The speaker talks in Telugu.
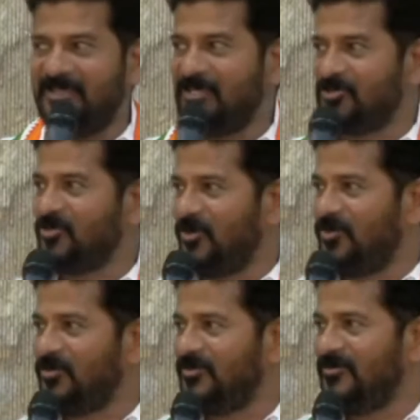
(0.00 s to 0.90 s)

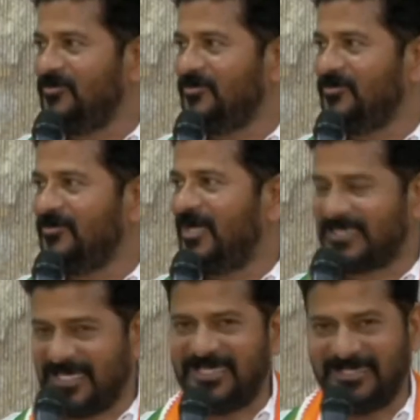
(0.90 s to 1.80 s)
చేయదలుచుకున్నావు
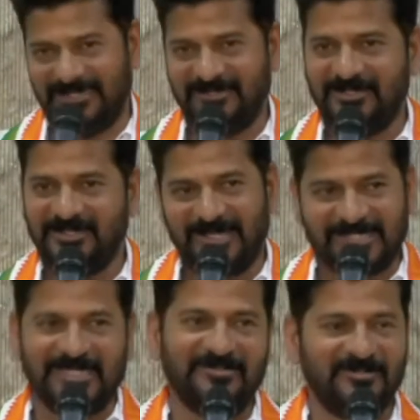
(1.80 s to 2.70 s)
అసలు అంటే
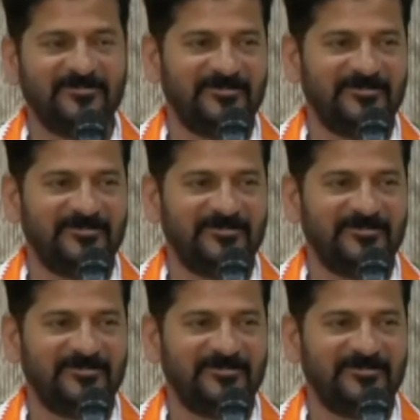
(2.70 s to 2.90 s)
అసలు